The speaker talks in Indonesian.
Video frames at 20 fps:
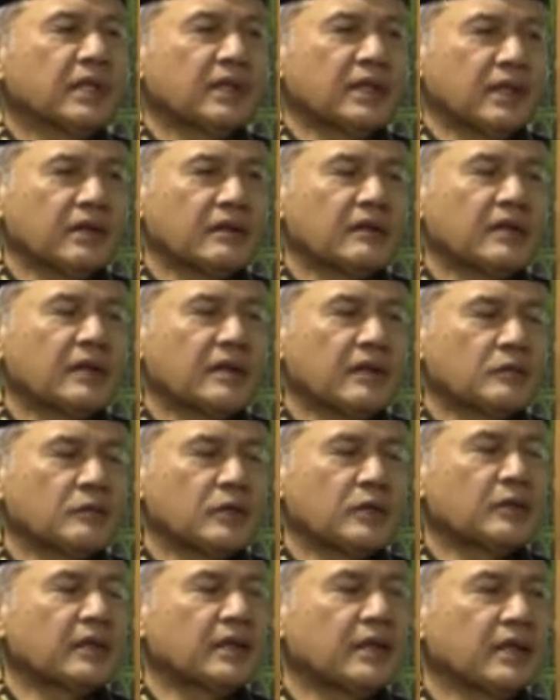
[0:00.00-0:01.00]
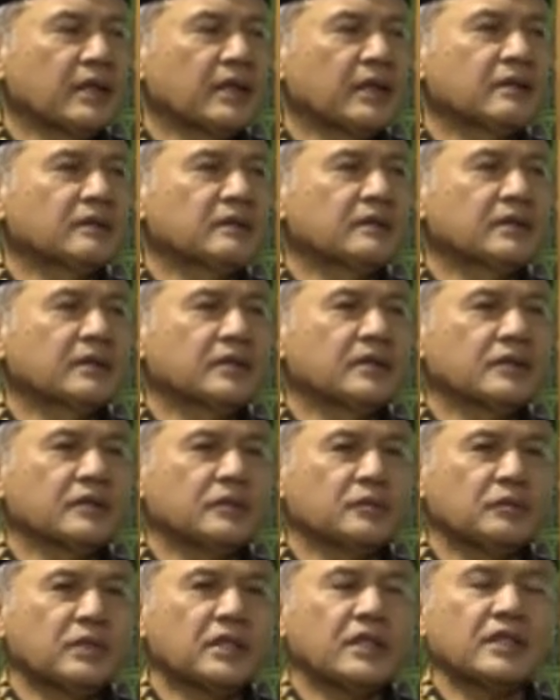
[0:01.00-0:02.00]
banyak orang-orang Muhammadiyah yang
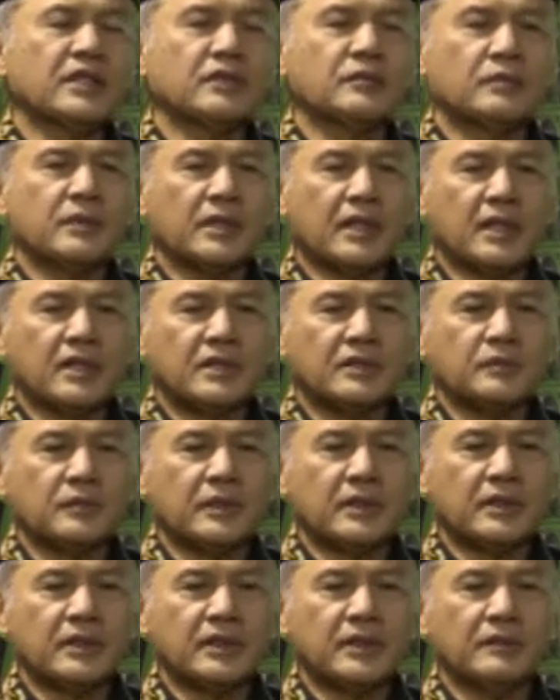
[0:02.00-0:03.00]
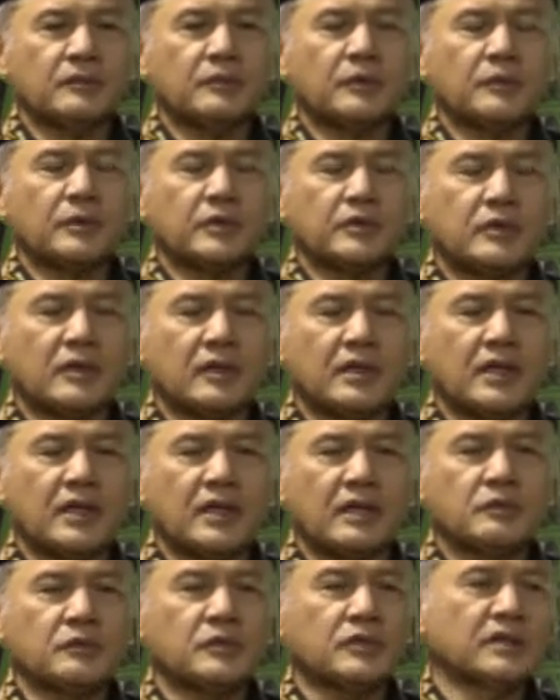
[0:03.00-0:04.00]
ikut berkiprah seperti Profesor
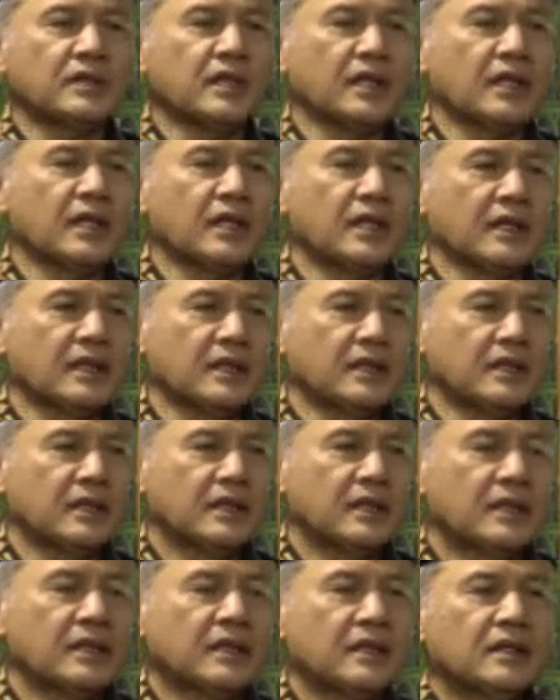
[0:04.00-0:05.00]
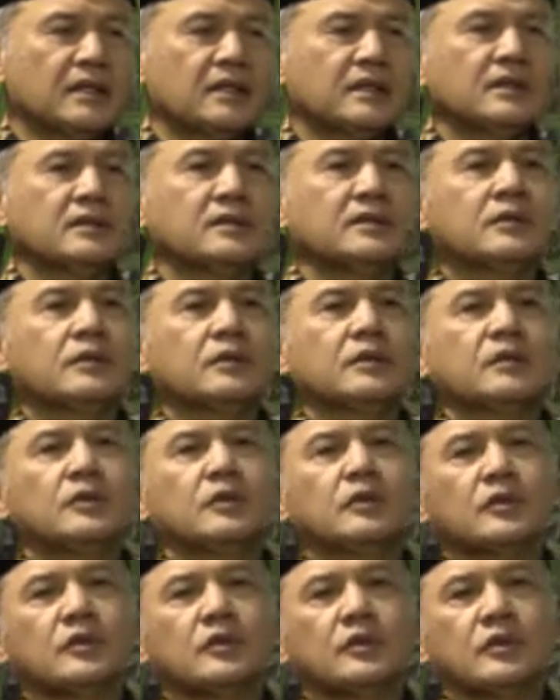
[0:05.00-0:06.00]
Kahar Mujakar,
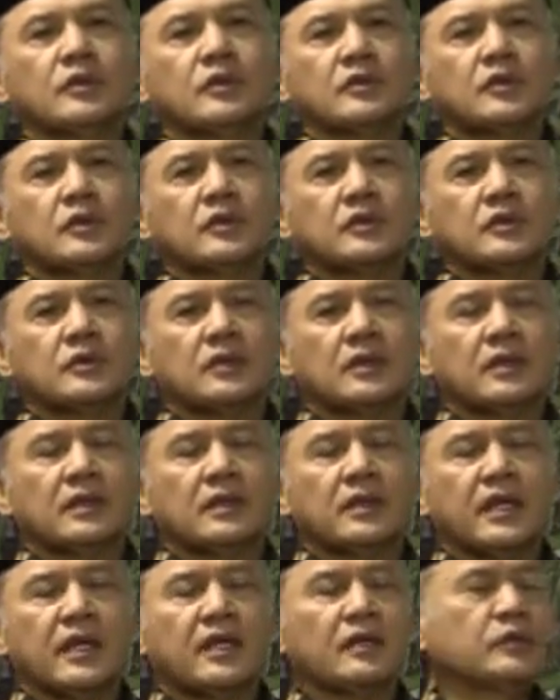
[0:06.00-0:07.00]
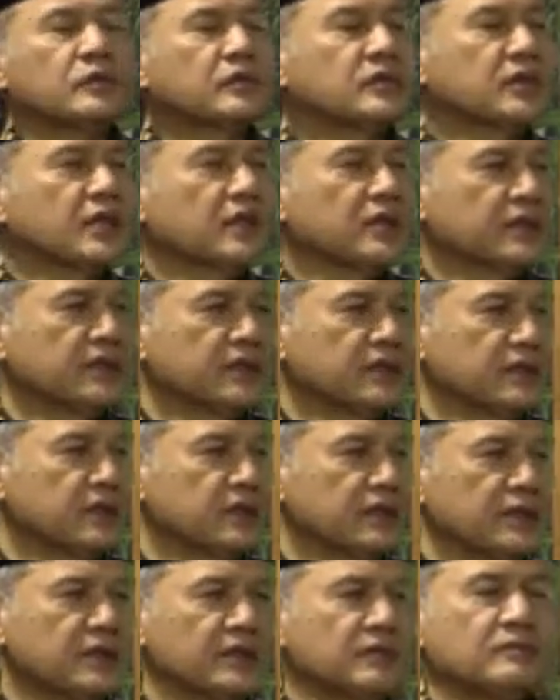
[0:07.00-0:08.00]
terus Kiai Agus
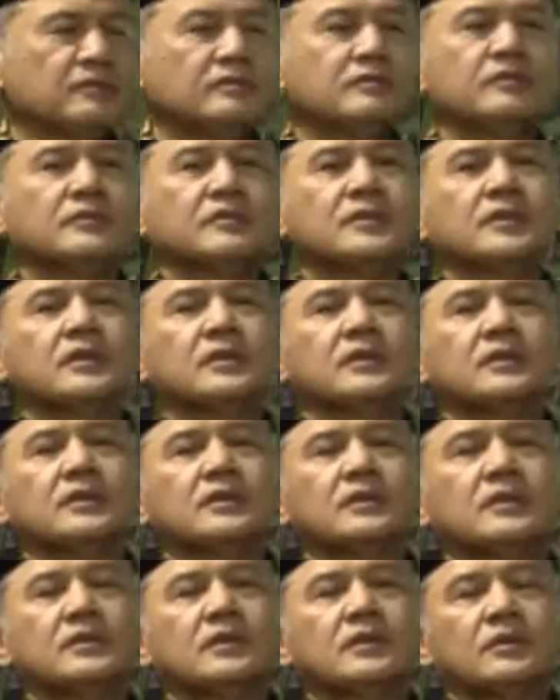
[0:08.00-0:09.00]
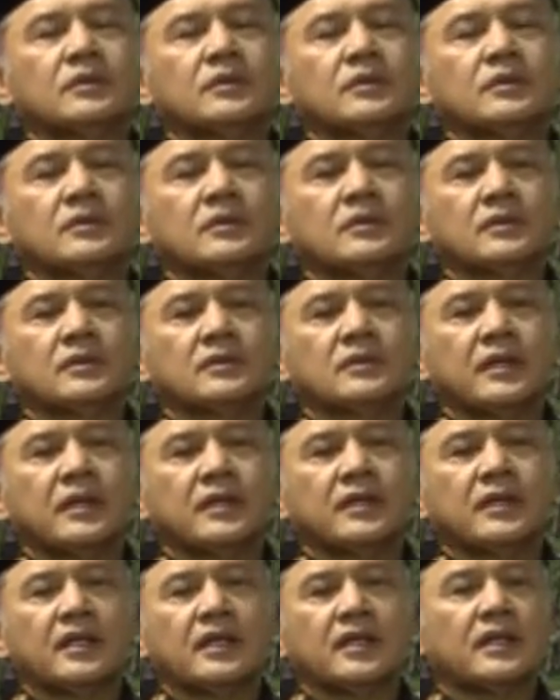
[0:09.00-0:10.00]
Salim, terus
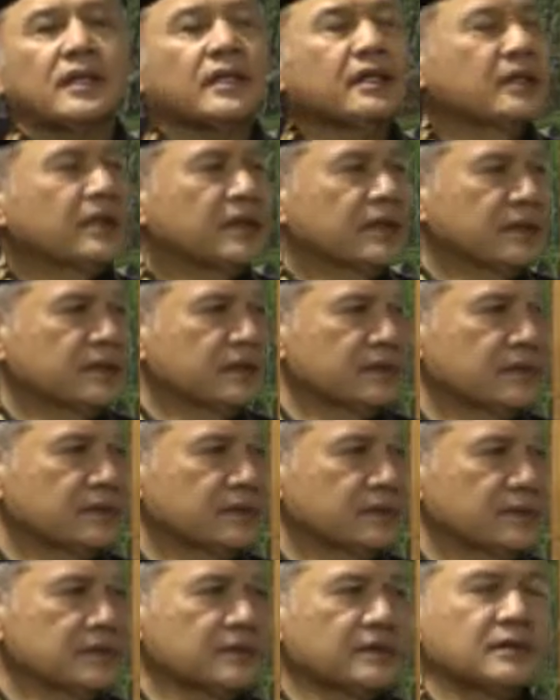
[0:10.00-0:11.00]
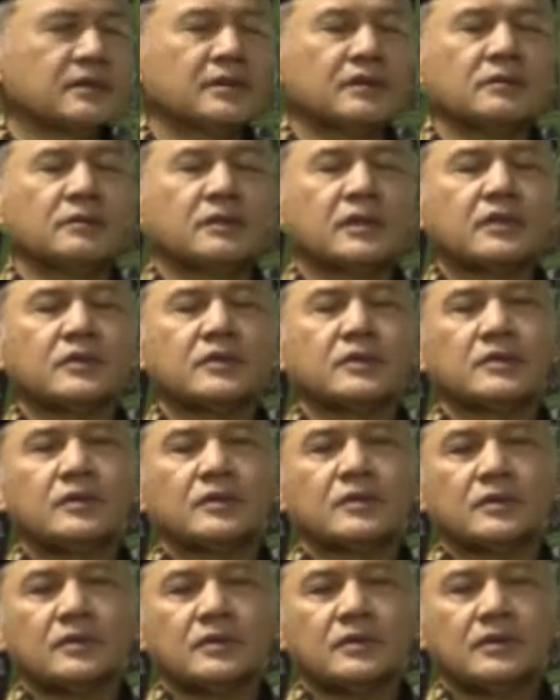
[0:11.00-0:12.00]
dan yang lain-lain,
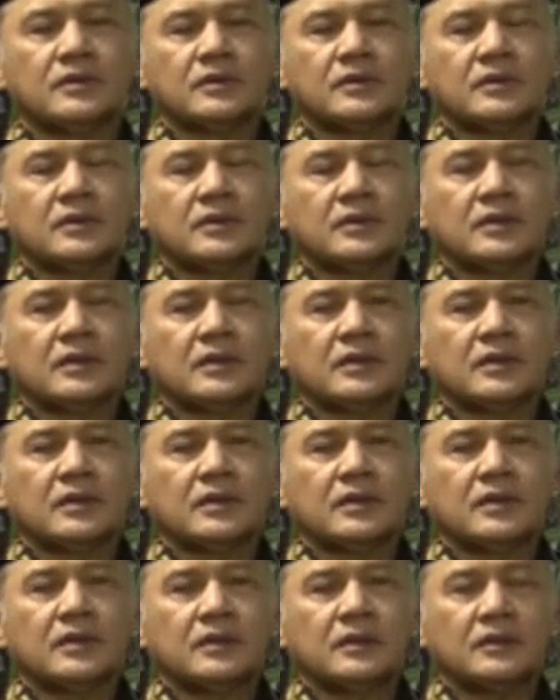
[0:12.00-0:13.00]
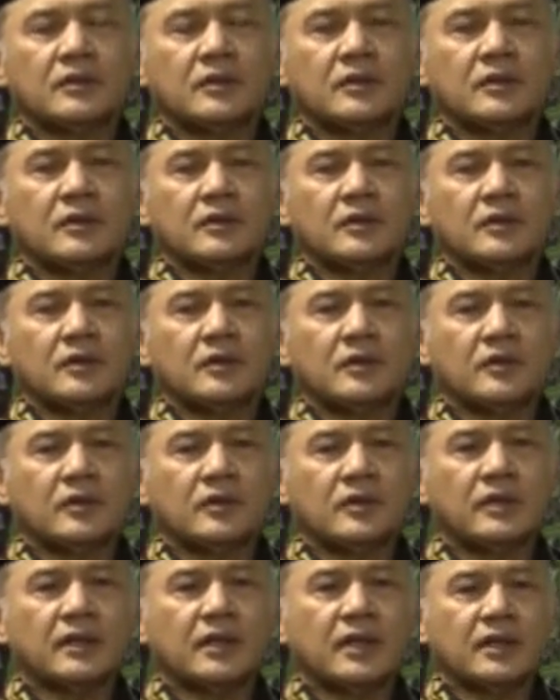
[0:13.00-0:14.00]
termasuk eh,
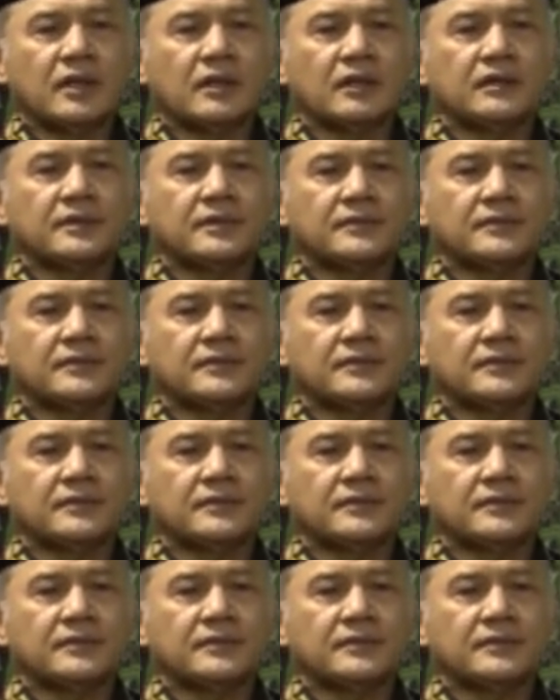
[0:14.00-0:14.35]
tokoh-tokoh uh, yang